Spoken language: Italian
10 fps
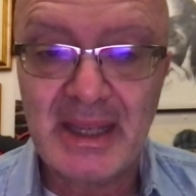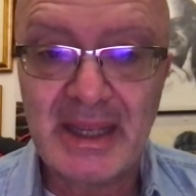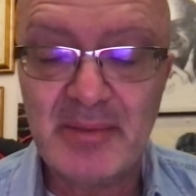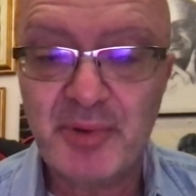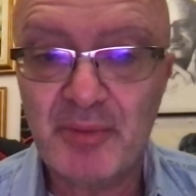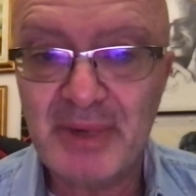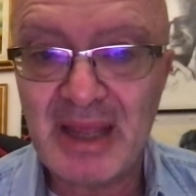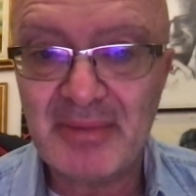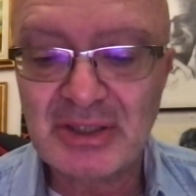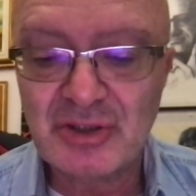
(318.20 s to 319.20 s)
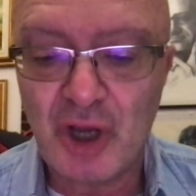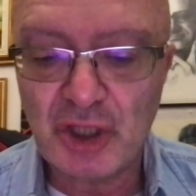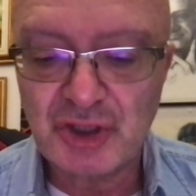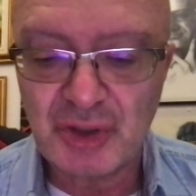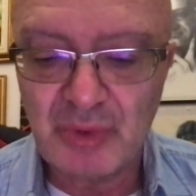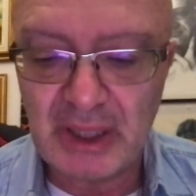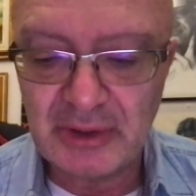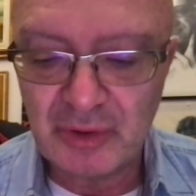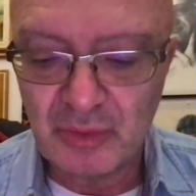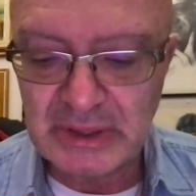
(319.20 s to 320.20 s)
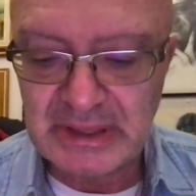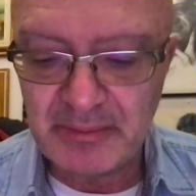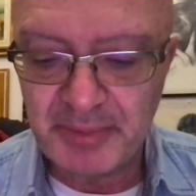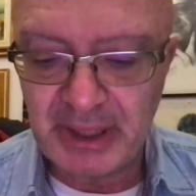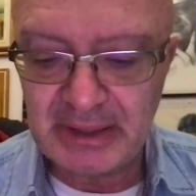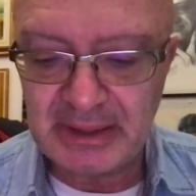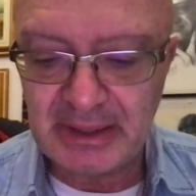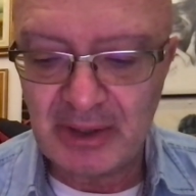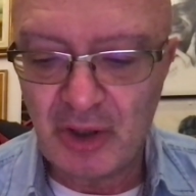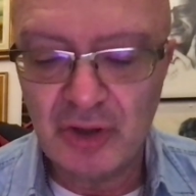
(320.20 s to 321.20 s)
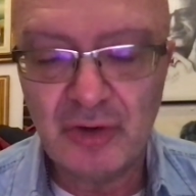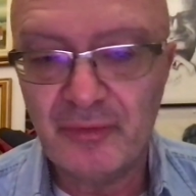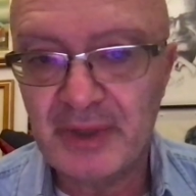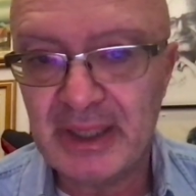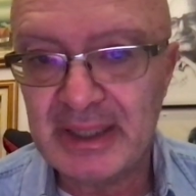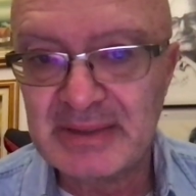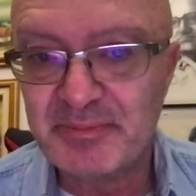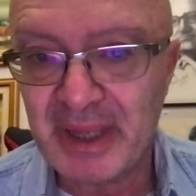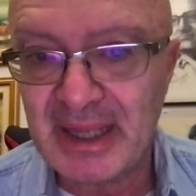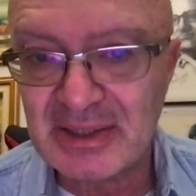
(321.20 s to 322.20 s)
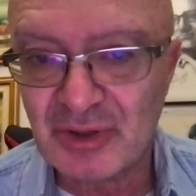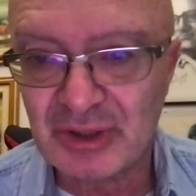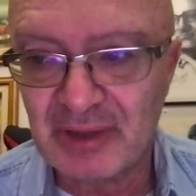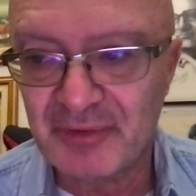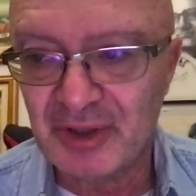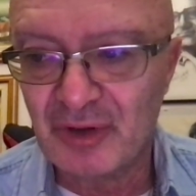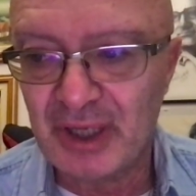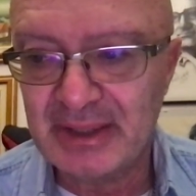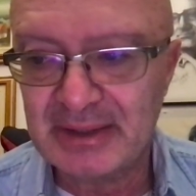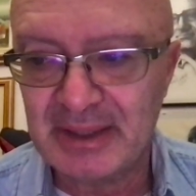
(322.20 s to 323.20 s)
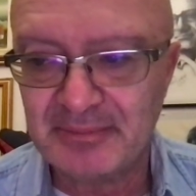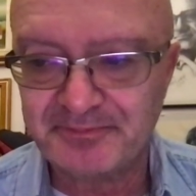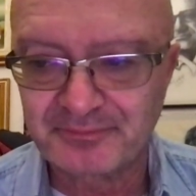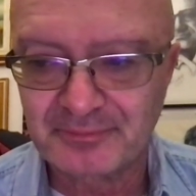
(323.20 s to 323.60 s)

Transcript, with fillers: Il problema sorge quando questo imprinting o non viene speso, tra virgolette,